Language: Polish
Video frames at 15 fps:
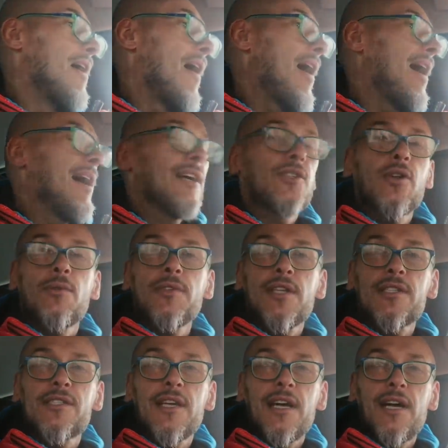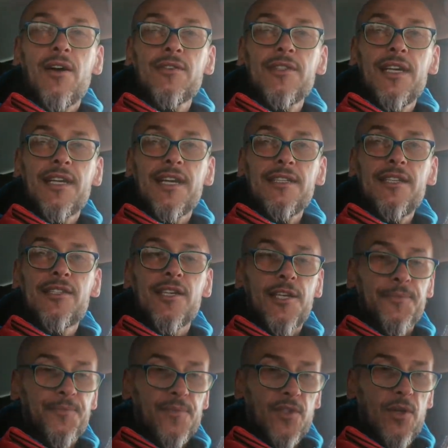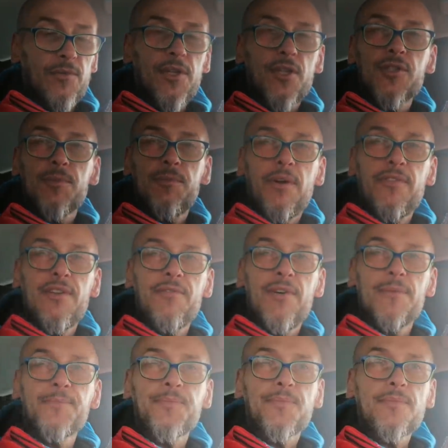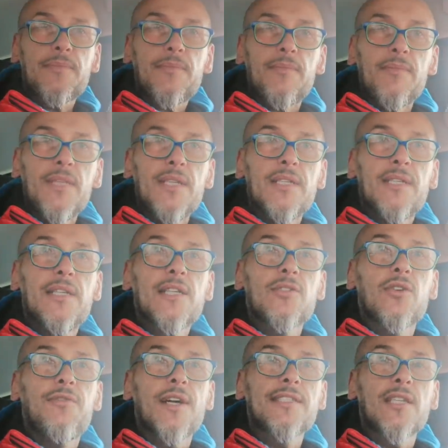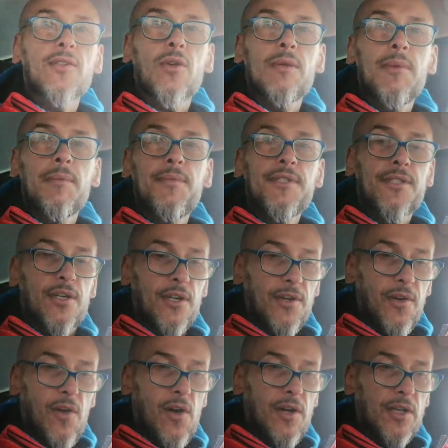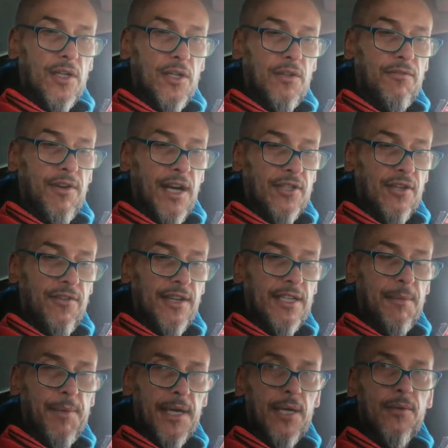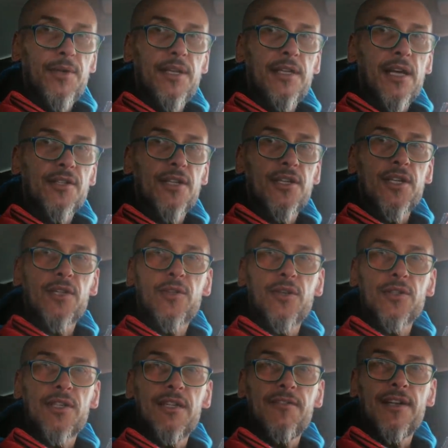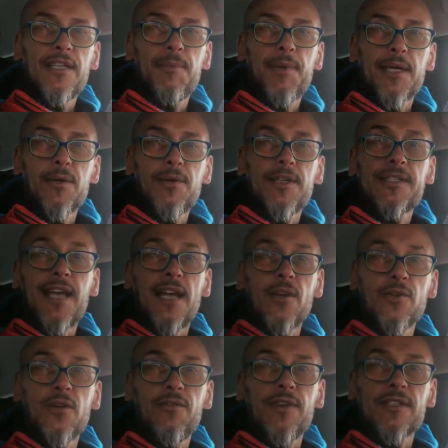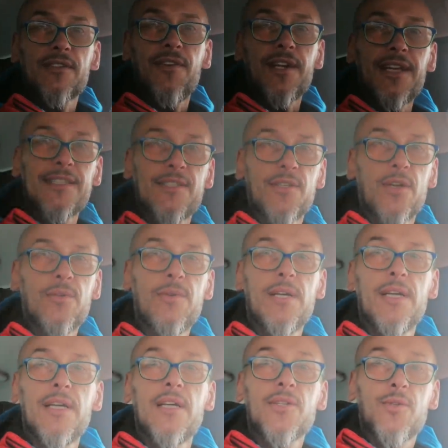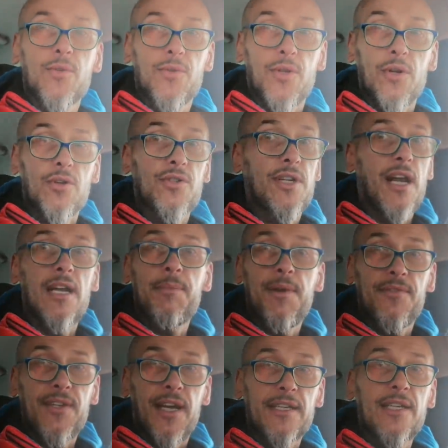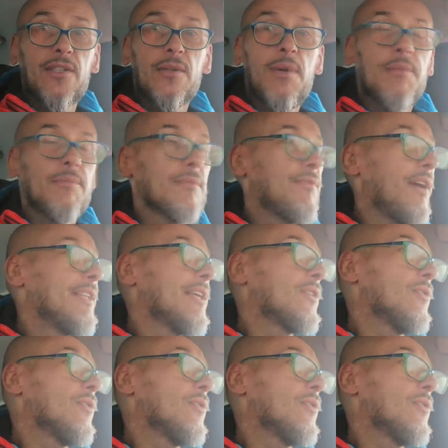A, żołnierz z zachodniej granicy. Żołnierz, powiem Wam, jest to facet, który ma blisko i wyhacza fajne perełki, także jeżeli ktoś chce na fajne perełki salonowe z gwarancją, ciut droższe, ale pewniaki, to mam fajny